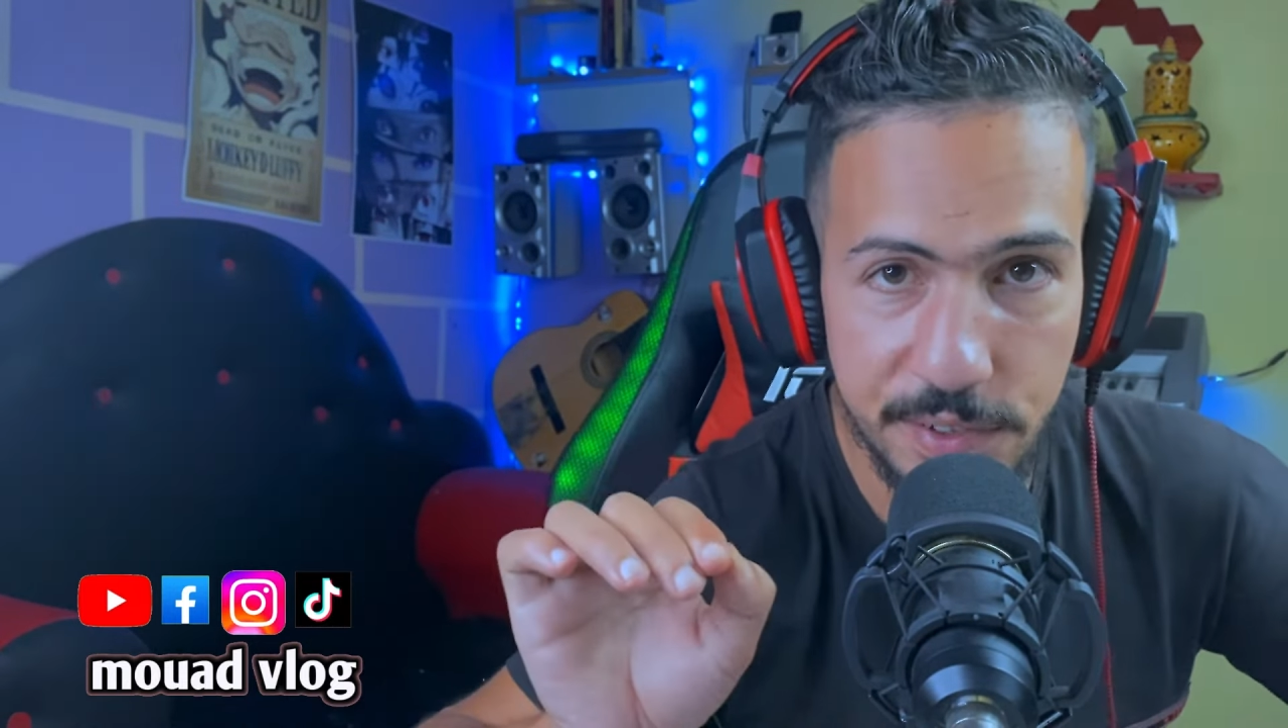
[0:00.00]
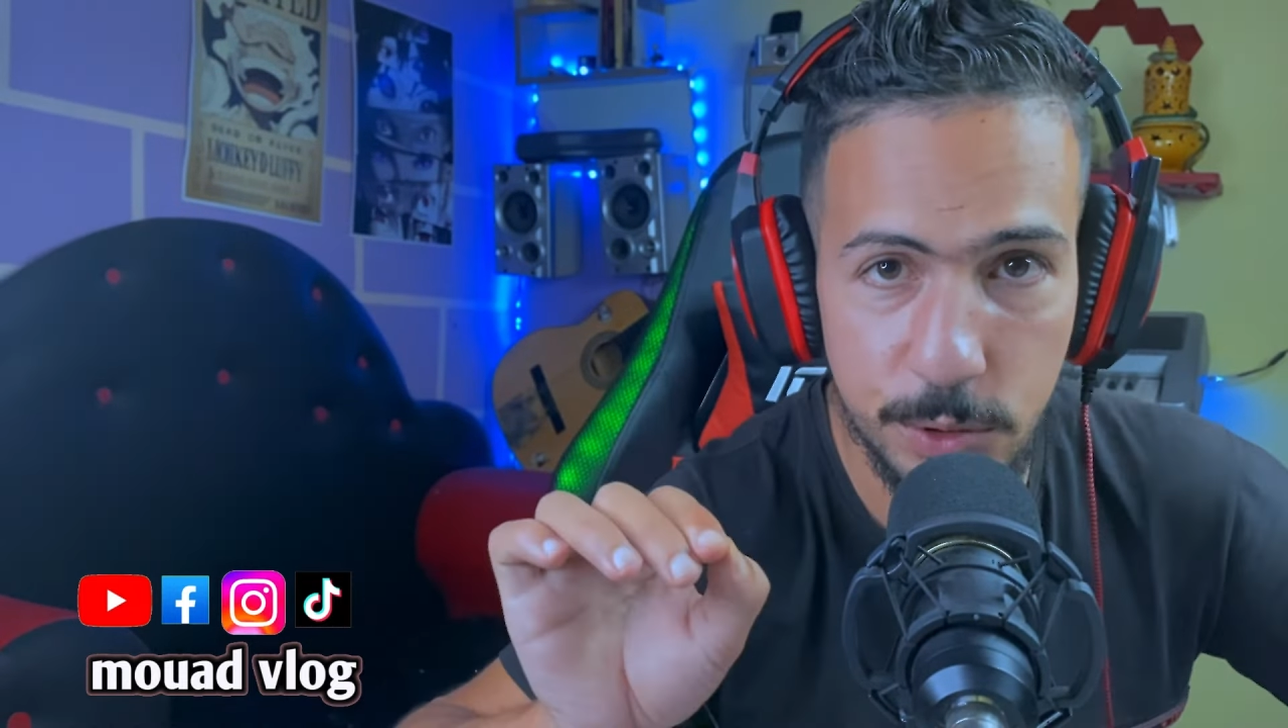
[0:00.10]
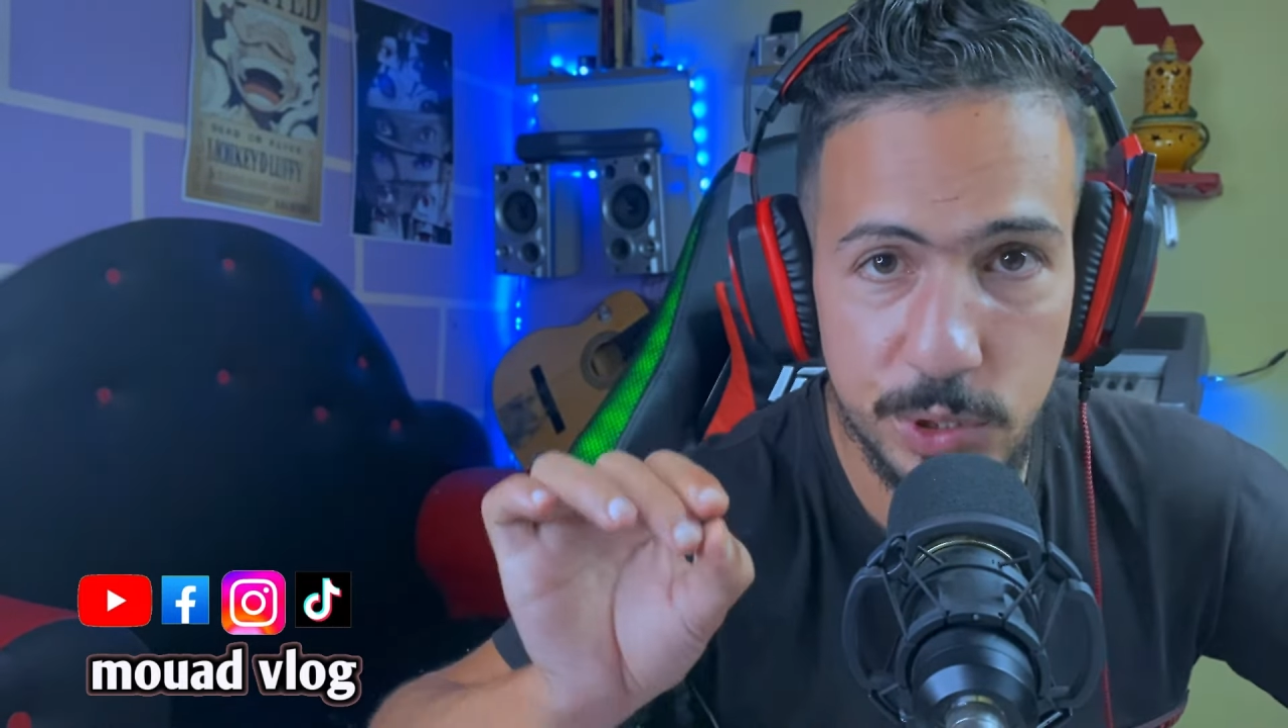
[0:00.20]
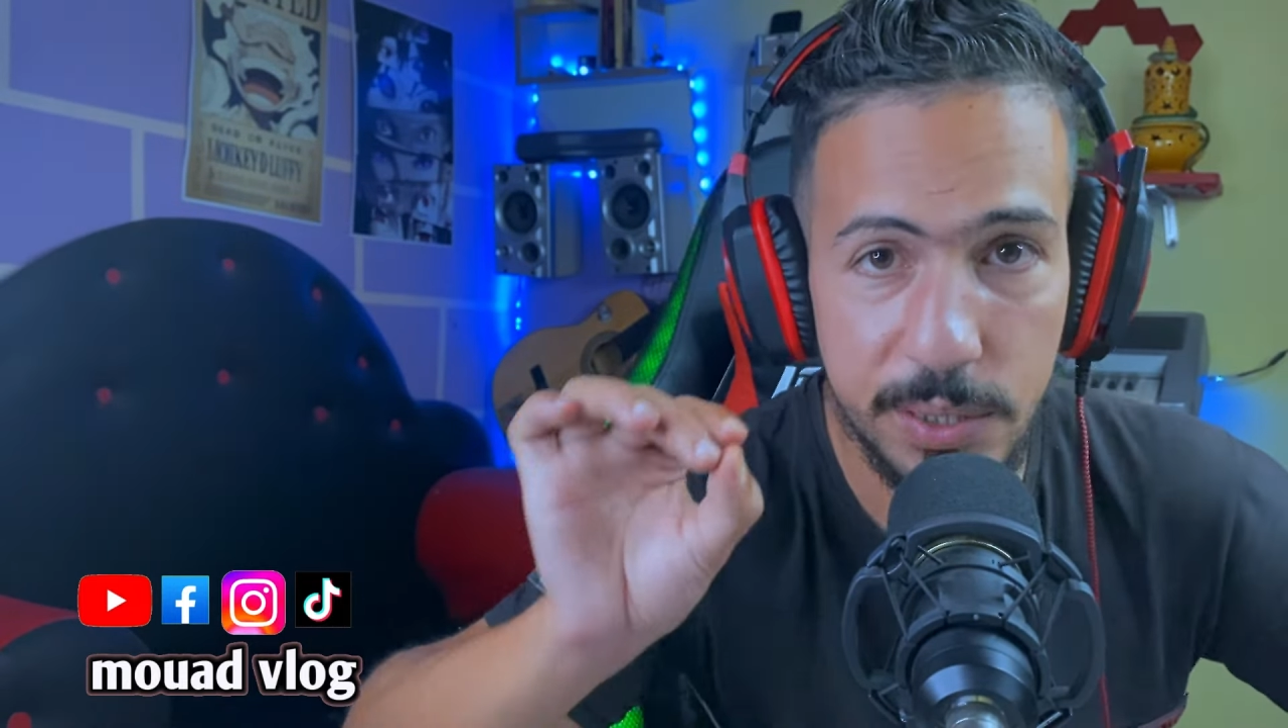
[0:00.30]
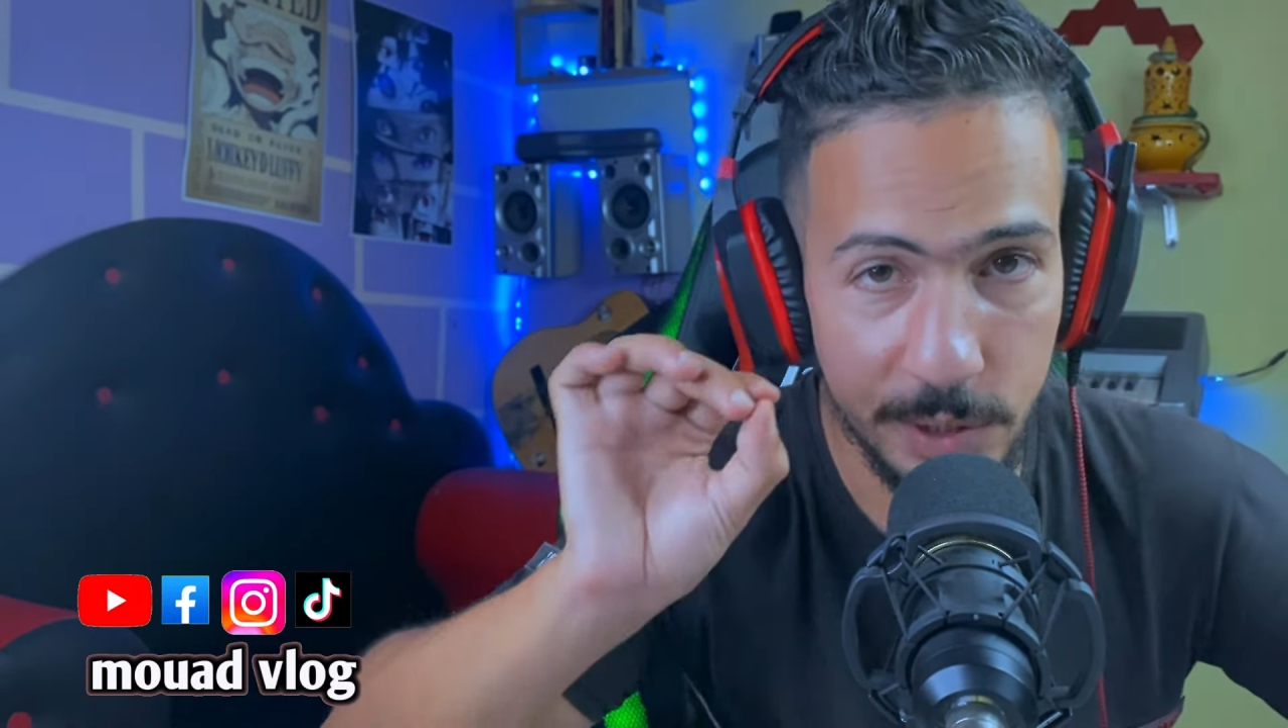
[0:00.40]

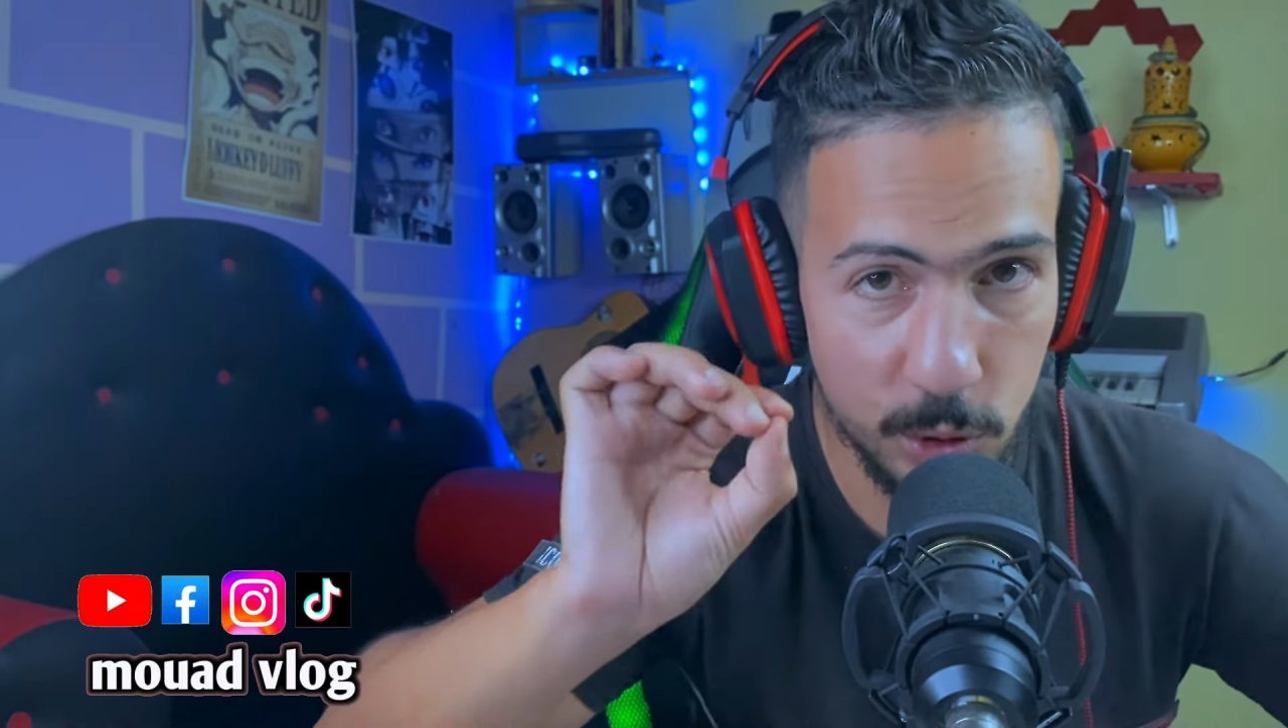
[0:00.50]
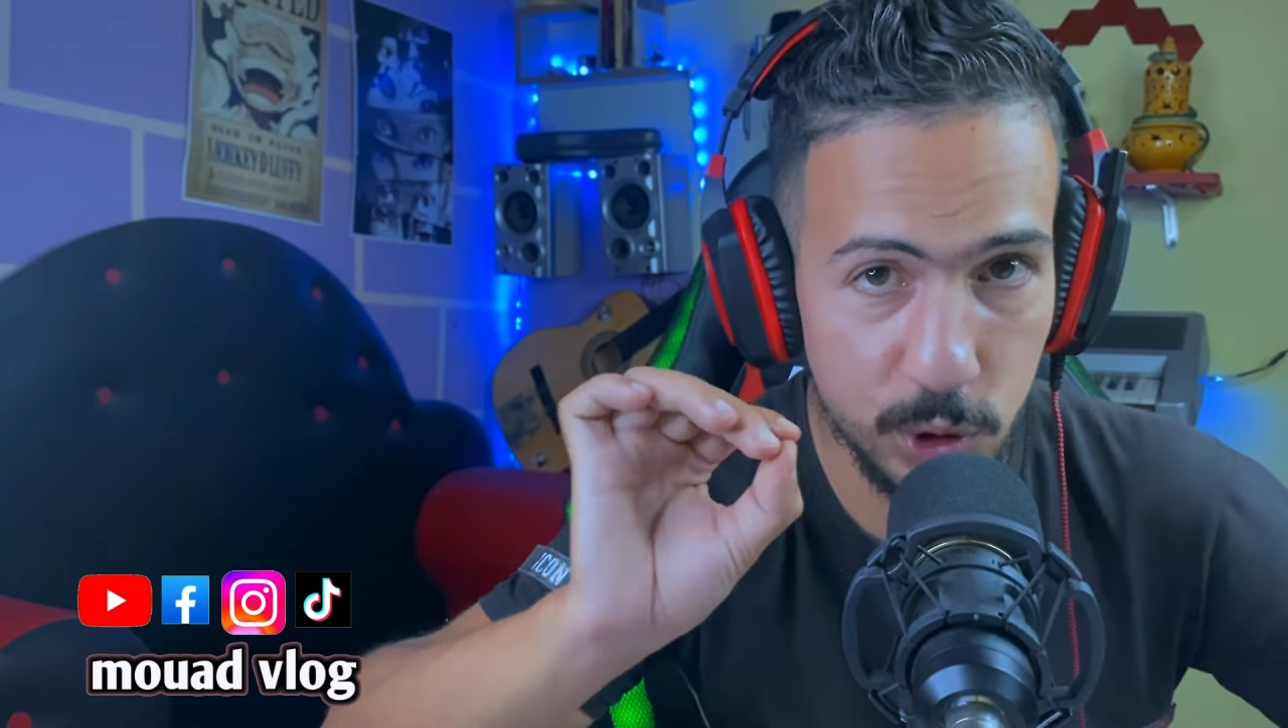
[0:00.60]
اليوتيوب عنده